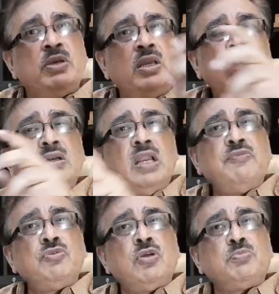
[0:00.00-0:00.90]
হবে
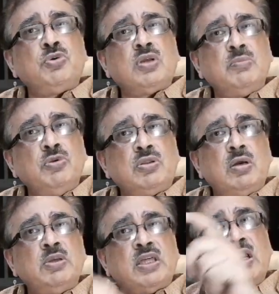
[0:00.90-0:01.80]
টেলিফোন দপ্তরকে বলতে
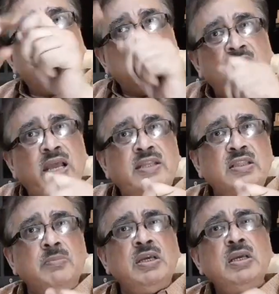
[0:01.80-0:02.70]
হবে তারা আমাদের লাইন
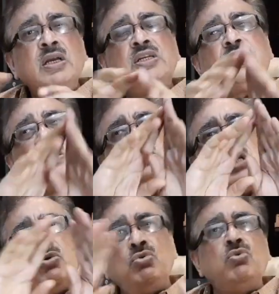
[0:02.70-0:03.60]
দেবে সেটা
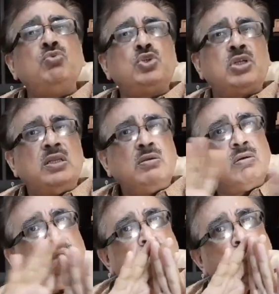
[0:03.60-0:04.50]
যে কোনো অনুষ্ঠান
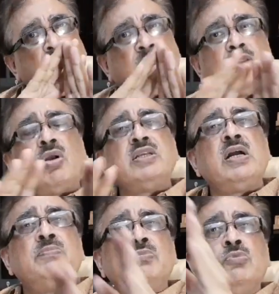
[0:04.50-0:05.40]
কারোর একটা ধরা
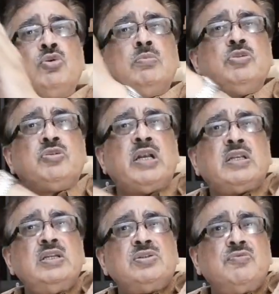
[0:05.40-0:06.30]
যাক মুখ্যমন্ত্রী
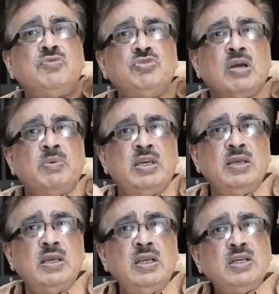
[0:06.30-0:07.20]
একটা ইন্টারভিউ যাবে
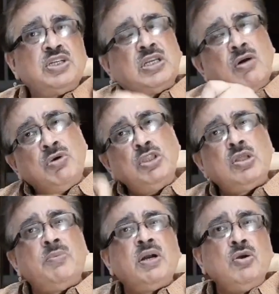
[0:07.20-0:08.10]
সেটাও কিন্তু
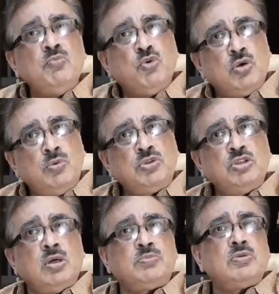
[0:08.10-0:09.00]
আমাকে ওই মুখ্যমন্ত্রী
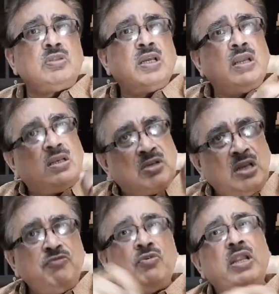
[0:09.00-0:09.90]
দপ্তর থেকে
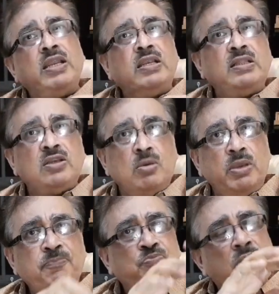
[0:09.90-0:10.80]
টেলিফোন লাইনে নিতে
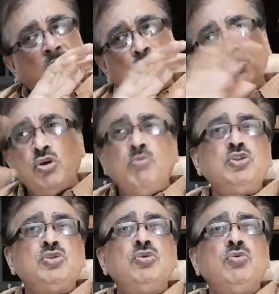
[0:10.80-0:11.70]
হবে তো
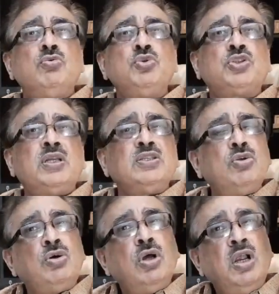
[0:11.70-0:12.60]
সমস্ত অনুষ্ঠান
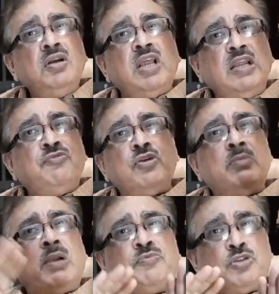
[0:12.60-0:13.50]
ছিল
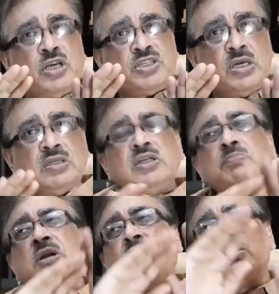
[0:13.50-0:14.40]
টেলিফোনের মারফত আসা সে
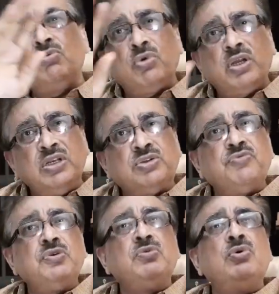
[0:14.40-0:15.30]
বিখ্যাত লোকের
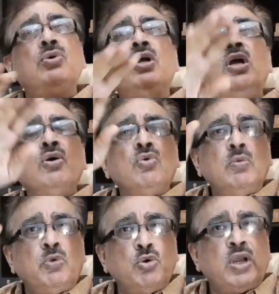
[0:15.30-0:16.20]
ইন্টারভিউ হোক কোনো
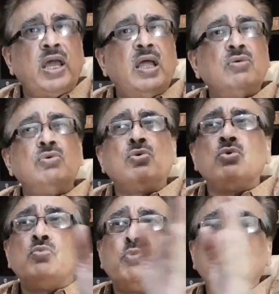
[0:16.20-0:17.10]
বড় খেলা হোক
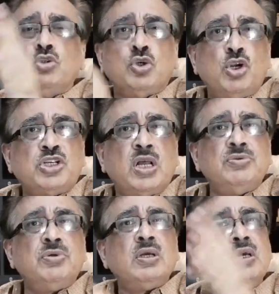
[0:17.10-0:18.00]
কোনো বড় জলসা
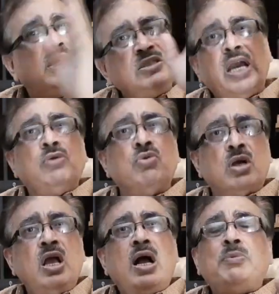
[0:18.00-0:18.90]
হোক যাই হোক
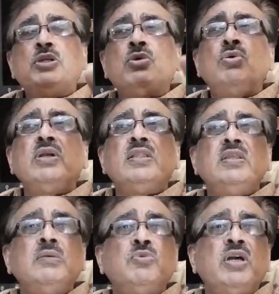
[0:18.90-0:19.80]
আমাদের তখনকার
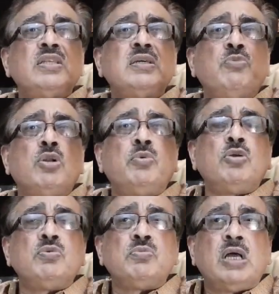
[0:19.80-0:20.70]
দিনে মনে আছে বড়
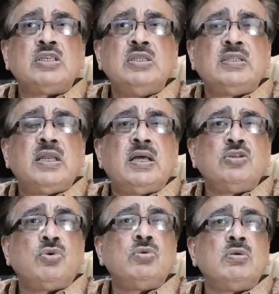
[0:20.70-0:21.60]
বড় রাজনেতারা
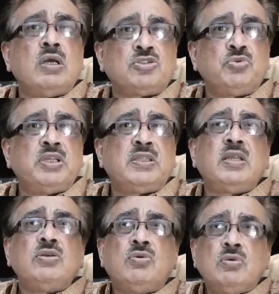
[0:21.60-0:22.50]
যখন
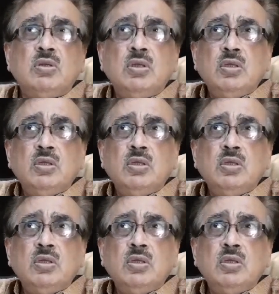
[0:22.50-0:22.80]
রাষ্ট্রনেতারা যখন